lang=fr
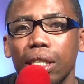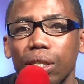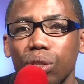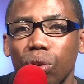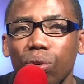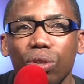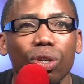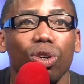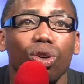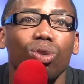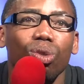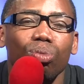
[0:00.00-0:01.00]
Donc
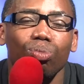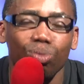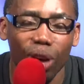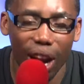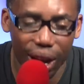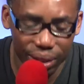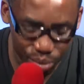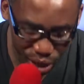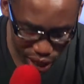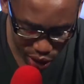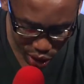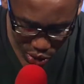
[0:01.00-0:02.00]
euh, voilà,
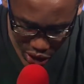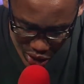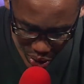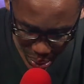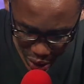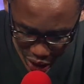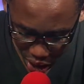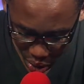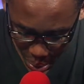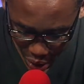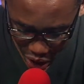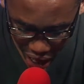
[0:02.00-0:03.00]
euh, celui qui comprendra,
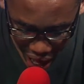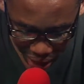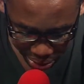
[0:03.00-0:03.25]
comprendra.